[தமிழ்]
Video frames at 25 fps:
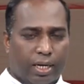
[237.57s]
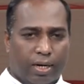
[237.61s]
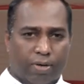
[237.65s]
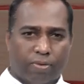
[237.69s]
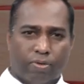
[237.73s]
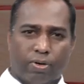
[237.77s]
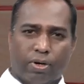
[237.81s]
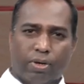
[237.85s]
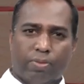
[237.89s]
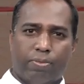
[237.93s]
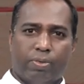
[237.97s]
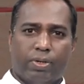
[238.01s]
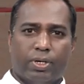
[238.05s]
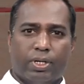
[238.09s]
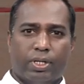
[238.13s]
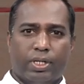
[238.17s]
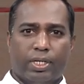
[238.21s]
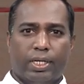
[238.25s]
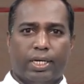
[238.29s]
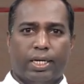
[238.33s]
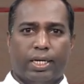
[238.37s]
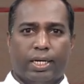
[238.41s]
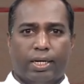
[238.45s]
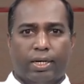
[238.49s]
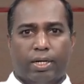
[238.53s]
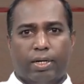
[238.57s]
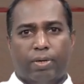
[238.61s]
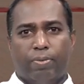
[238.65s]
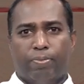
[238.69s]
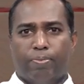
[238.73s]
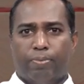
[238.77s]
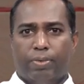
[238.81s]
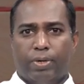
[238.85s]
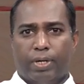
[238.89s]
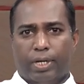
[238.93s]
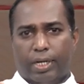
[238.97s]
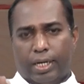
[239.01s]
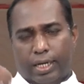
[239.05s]
அவரிடமிருந்து
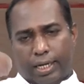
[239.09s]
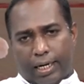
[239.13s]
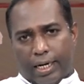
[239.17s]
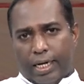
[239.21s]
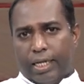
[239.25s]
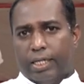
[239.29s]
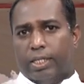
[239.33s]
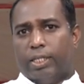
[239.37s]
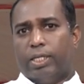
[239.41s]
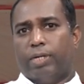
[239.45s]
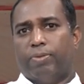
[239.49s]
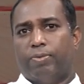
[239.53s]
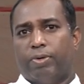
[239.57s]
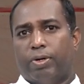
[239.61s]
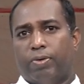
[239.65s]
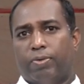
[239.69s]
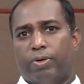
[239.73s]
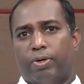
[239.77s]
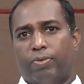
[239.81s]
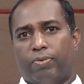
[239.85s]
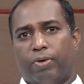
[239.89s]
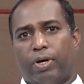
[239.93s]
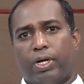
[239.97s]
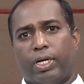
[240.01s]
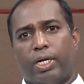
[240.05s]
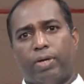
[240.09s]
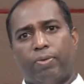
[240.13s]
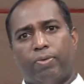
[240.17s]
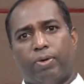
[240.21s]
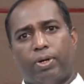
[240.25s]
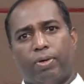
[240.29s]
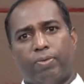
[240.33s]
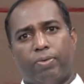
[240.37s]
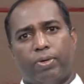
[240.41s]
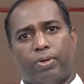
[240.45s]
கிடைத்து விட வேண்டும் வாங்கிவிட